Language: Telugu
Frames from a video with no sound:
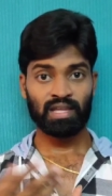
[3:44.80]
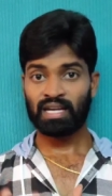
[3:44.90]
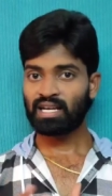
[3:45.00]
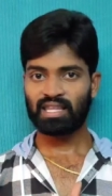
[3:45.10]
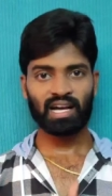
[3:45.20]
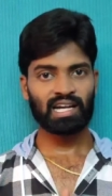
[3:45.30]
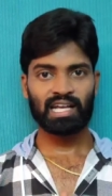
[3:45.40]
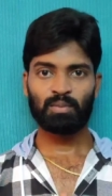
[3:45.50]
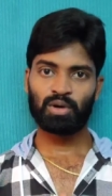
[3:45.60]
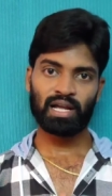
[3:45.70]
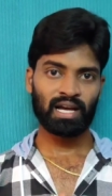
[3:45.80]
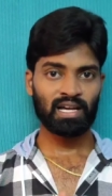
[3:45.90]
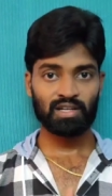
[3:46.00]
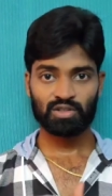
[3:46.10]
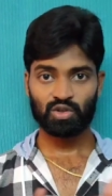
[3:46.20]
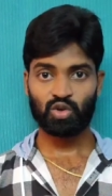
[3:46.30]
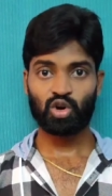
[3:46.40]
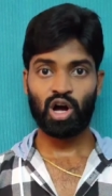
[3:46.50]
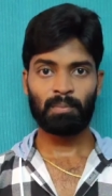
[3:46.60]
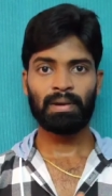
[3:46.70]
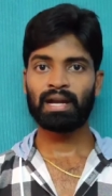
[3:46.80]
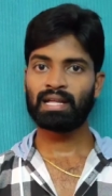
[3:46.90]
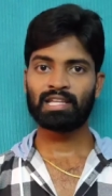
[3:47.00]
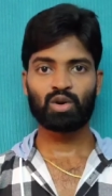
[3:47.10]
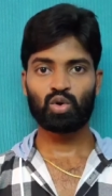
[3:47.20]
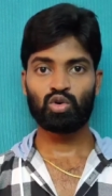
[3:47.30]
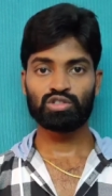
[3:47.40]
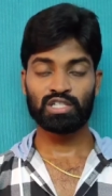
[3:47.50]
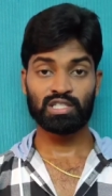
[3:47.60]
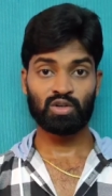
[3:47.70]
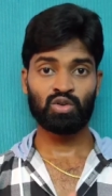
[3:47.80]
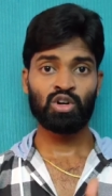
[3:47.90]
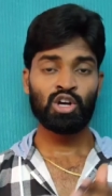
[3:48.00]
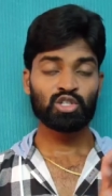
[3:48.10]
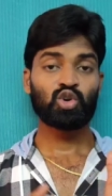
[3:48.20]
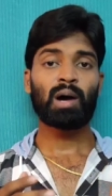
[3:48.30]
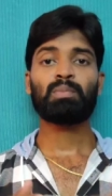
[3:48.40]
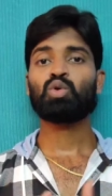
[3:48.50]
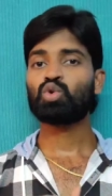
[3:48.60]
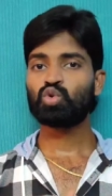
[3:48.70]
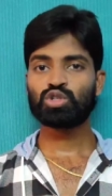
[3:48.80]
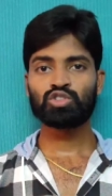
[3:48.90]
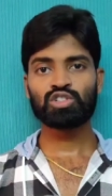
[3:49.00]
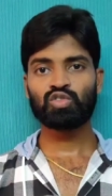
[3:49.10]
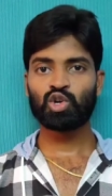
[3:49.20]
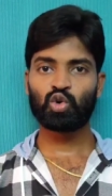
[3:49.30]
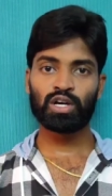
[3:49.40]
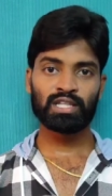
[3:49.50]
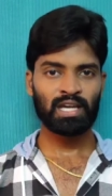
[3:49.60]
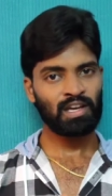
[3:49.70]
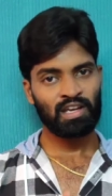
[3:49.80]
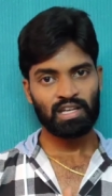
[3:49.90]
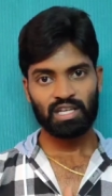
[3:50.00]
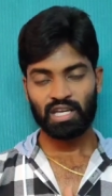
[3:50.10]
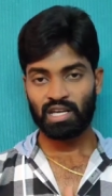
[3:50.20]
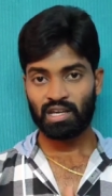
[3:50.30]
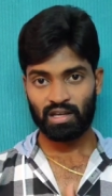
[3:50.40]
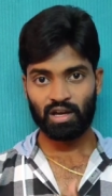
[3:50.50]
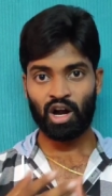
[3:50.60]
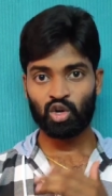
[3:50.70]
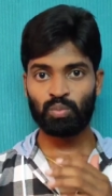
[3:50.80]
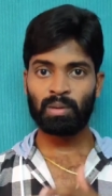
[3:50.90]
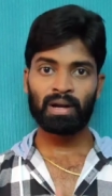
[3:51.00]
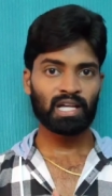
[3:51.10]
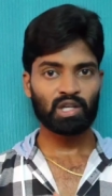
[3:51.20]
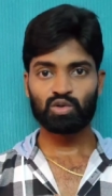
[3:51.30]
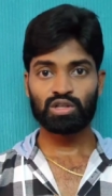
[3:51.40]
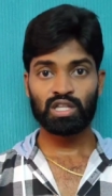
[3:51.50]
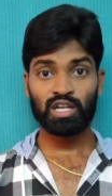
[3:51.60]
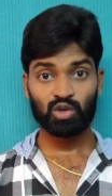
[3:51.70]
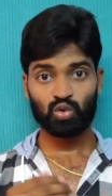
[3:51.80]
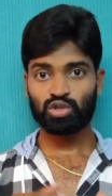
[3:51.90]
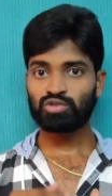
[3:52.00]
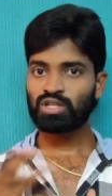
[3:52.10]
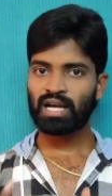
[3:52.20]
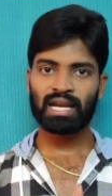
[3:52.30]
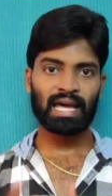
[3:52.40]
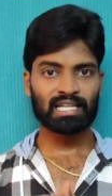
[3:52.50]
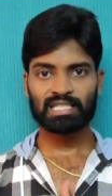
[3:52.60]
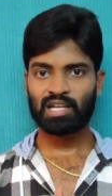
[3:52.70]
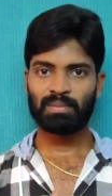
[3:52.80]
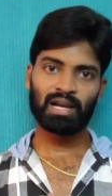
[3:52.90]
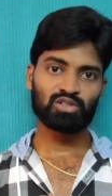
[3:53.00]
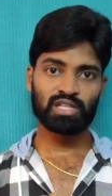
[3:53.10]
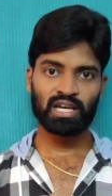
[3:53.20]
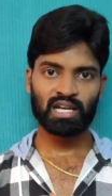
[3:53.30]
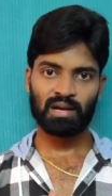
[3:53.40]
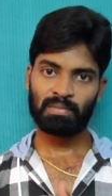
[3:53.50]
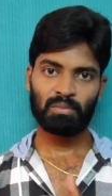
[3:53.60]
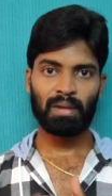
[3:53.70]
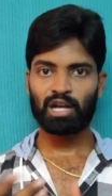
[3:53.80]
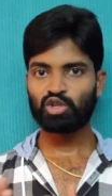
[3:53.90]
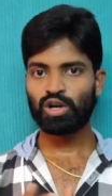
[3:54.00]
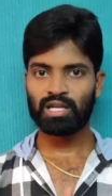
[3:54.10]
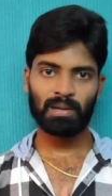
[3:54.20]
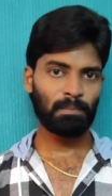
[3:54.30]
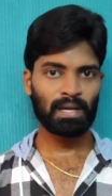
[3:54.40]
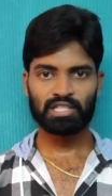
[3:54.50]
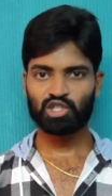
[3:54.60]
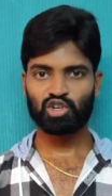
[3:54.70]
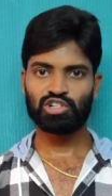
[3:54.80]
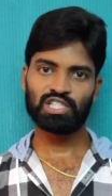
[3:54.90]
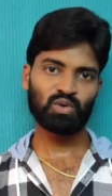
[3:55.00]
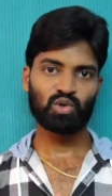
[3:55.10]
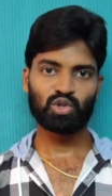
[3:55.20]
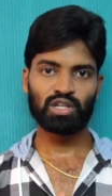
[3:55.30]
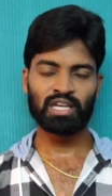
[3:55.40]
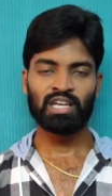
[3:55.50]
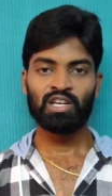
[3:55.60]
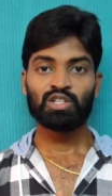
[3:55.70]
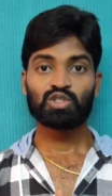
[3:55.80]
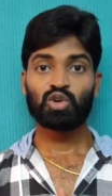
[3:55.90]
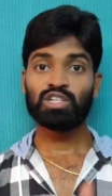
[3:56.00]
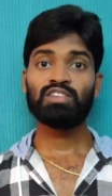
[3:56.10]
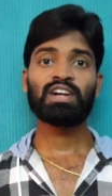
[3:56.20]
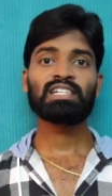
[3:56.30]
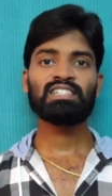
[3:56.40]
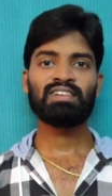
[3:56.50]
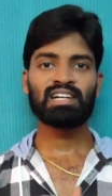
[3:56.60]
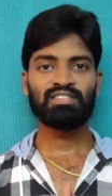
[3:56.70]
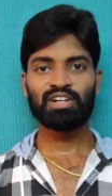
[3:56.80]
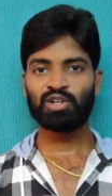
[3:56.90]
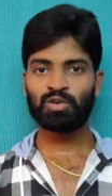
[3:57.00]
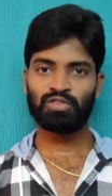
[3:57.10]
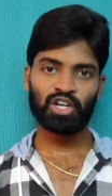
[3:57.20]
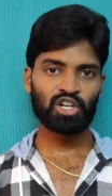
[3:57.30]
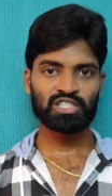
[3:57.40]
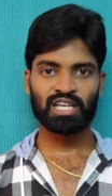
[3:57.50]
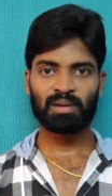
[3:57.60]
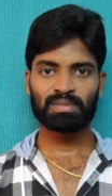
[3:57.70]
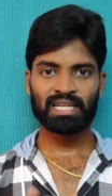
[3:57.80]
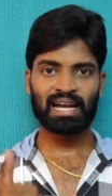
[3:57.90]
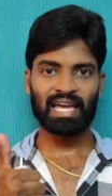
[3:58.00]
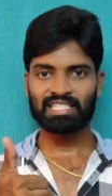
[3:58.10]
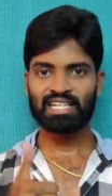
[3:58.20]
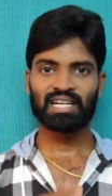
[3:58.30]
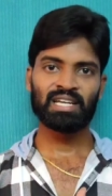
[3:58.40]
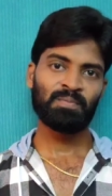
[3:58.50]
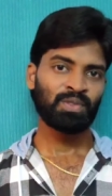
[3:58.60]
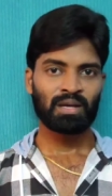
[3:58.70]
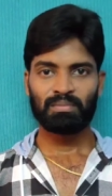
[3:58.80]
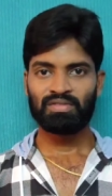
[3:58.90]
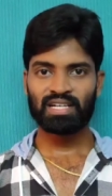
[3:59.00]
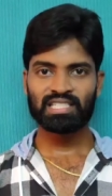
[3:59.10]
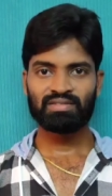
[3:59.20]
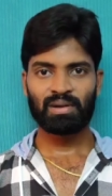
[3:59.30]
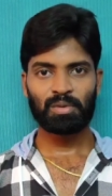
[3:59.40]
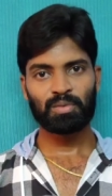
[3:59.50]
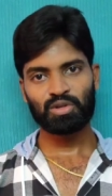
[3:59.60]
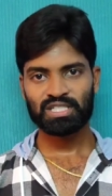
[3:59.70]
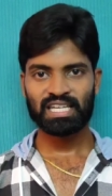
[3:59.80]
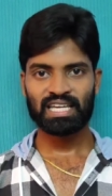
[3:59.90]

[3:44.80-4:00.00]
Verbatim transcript: దానికైతే కట్ అయిపోయేలాగా సో ఒక అప్డేట్ని అయితే రోల్ అవుట్ చేశారు సో అప్ టు టూ థౌజండ్ వరకు అయితే ఈ ఆటో పేమెంట్ అయితే అవుతుంది టూ థౌజండ్ కన్నా ఎక్స్ట్రా బిల్ వస్తే కనుక మనం మాన్యుడ్గా అయితే పే చేసుకోవాల్సి ఉంటుంది సో ఇది ఫ్రెండ్స్ ఇవాళ వీడియో వీడియో నచ్చితే కంపల్సరీ లైక్ చేయండి మీ ఫ్రెండ్స్ అండ్ ఫ్యామిలీ మెంబర్తో